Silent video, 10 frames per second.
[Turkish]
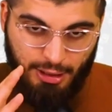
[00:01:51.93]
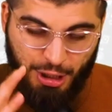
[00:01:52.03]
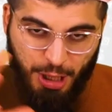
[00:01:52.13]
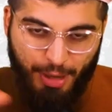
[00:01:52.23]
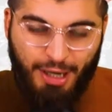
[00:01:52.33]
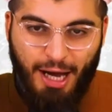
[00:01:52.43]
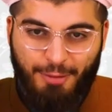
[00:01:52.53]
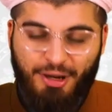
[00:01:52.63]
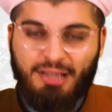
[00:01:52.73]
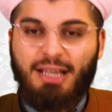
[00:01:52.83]
Yaşama
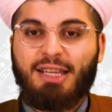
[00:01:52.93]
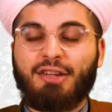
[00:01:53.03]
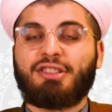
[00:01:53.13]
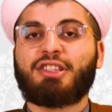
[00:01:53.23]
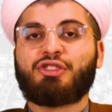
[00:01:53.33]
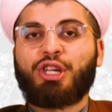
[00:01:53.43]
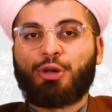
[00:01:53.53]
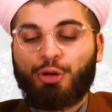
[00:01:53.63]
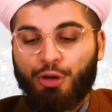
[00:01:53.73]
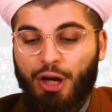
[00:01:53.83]
namına zaten zikir
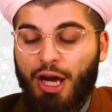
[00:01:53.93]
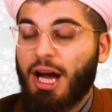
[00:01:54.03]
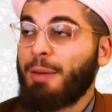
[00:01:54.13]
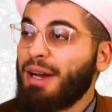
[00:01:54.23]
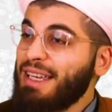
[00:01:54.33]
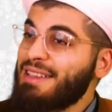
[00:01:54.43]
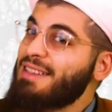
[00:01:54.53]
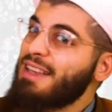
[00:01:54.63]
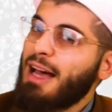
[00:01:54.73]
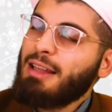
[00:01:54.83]
çekiyor. Ama
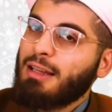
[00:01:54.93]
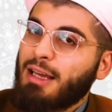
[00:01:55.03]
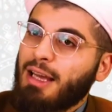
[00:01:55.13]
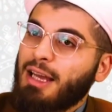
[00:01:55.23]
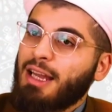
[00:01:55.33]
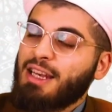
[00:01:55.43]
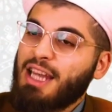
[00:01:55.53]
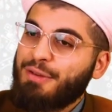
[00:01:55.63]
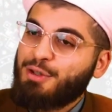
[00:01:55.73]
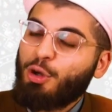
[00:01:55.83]
insan
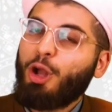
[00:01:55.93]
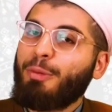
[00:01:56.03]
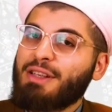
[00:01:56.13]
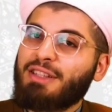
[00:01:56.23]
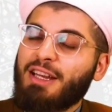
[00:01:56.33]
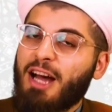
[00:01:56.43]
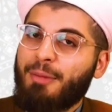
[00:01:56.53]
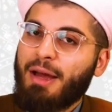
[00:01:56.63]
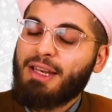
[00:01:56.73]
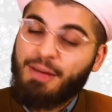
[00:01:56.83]
nefsi olmasına
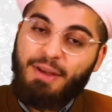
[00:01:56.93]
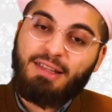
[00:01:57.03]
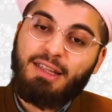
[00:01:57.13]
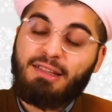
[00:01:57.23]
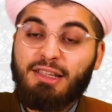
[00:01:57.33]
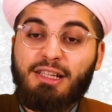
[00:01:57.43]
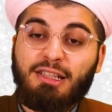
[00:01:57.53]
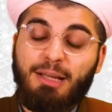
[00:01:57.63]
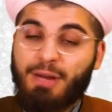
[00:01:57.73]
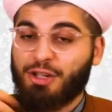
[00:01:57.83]
rağmen, nefesi
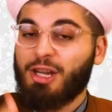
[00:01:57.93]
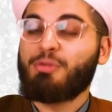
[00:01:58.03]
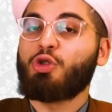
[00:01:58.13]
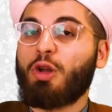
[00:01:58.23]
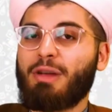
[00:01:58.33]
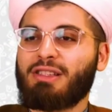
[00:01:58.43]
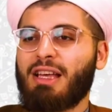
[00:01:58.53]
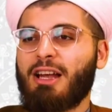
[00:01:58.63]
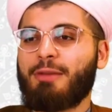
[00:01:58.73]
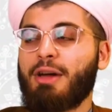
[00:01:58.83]
zikir değil başka bir şey
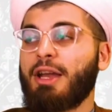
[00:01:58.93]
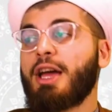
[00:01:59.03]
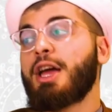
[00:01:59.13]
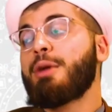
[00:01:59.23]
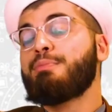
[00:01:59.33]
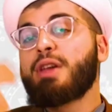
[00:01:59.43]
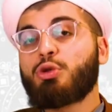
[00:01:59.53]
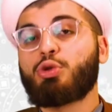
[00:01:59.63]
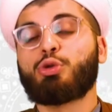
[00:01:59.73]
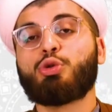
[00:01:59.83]
olmasına rağmen,
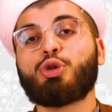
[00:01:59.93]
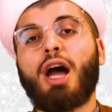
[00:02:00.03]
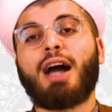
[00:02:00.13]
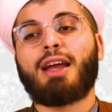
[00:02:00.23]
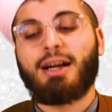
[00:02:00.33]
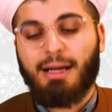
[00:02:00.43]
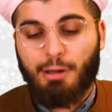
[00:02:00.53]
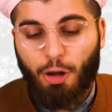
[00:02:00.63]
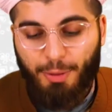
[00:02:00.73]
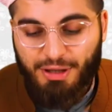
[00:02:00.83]
bir sürü dünya
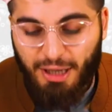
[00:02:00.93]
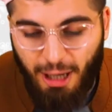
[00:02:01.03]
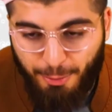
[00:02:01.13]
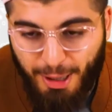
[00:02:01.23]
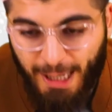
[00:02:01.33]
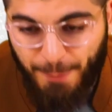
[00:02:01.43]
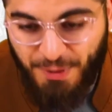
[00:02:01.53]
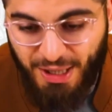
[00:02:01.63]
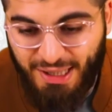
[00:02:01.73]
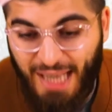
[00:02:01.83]
alakaları olmasına rağmen
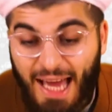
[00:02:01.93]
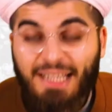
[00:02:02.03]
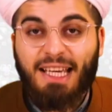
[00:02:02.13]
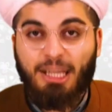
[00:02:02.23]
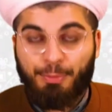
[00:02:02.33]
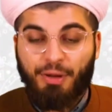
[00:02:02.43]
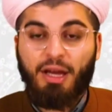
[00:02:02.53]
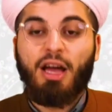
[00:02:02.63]
hepsini terk edip